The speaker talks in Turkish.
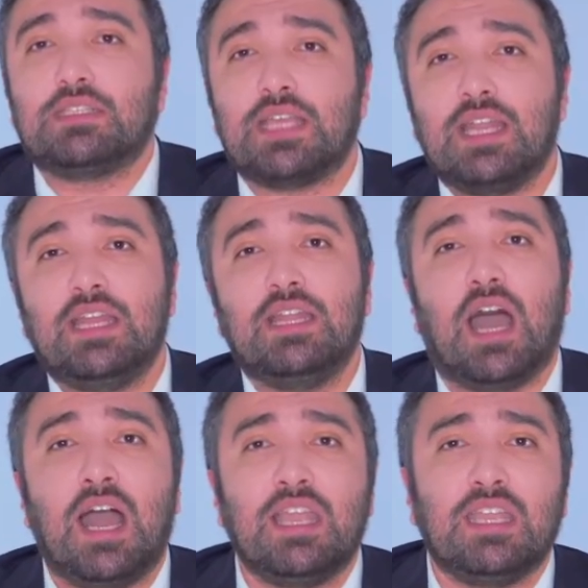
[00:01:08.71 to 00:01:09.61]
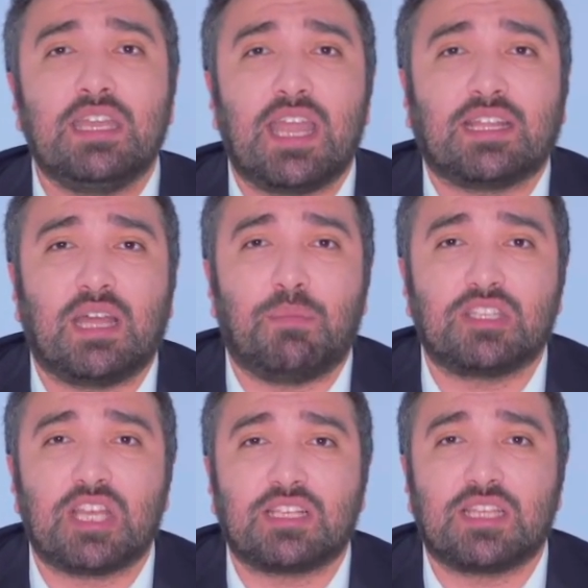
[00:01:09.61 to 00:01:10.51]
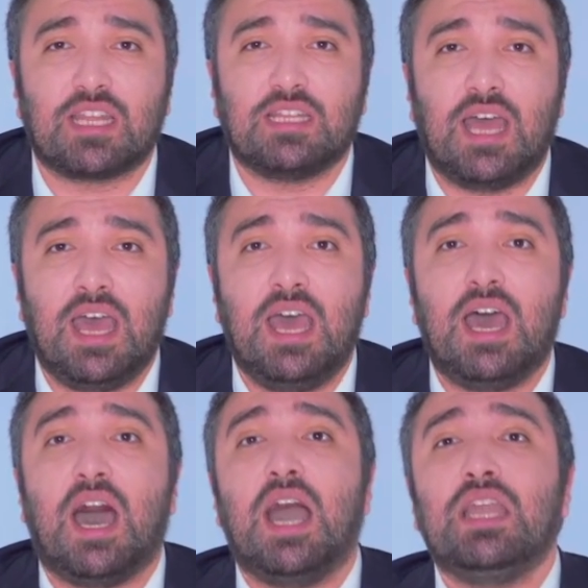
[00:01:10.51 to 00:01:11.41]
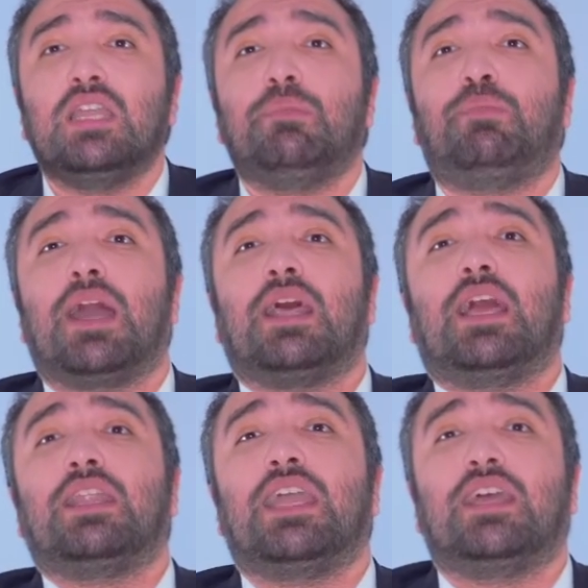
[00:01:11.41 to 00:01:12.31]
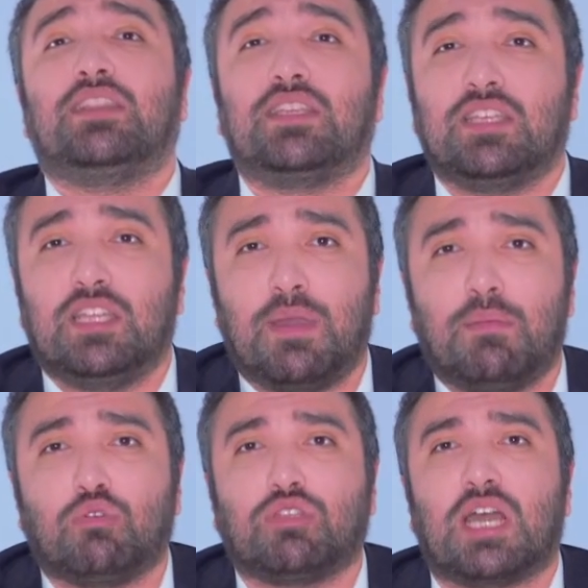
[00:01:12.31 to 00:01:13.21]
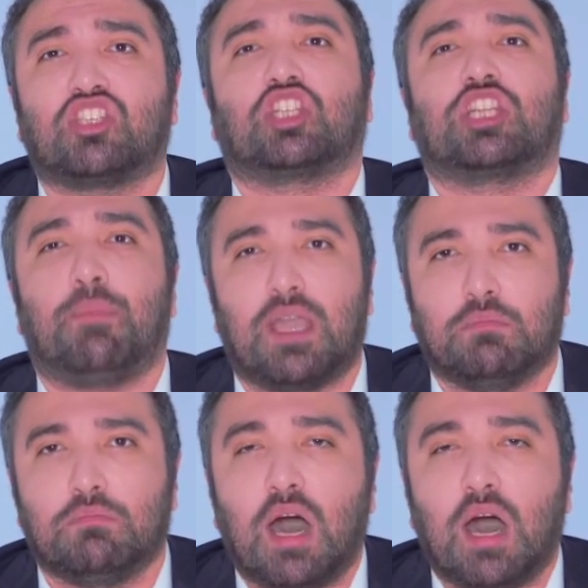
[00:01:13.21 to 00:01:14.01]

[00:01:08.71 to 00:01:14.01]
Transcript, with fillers: Senin hangi reklam ajanslarına hangi paraları yedirdiğini ben burada açıklamayayım.